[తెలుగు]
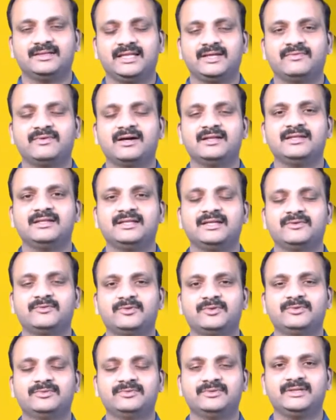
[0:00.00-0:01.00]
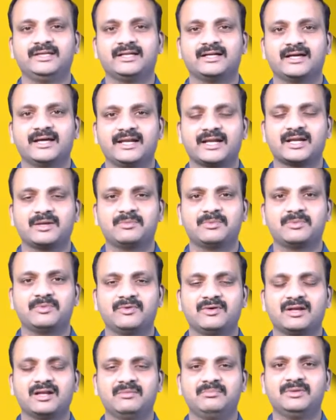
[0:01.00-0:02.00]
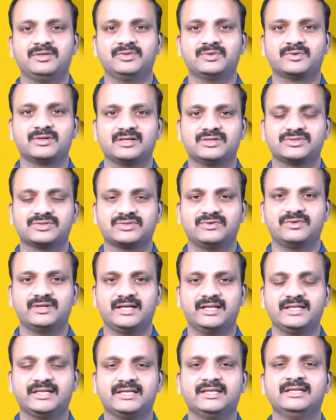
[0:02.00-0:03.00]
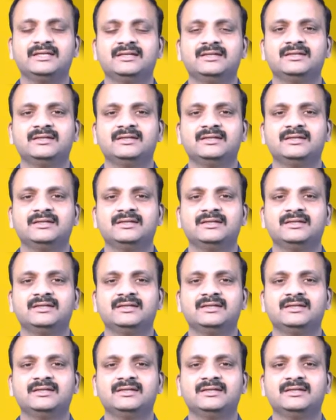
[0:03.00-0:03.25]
దేవాది దేవుడు ఈ కార్యక్రమం ద్వారా మీతో కలుసుకోవడానికి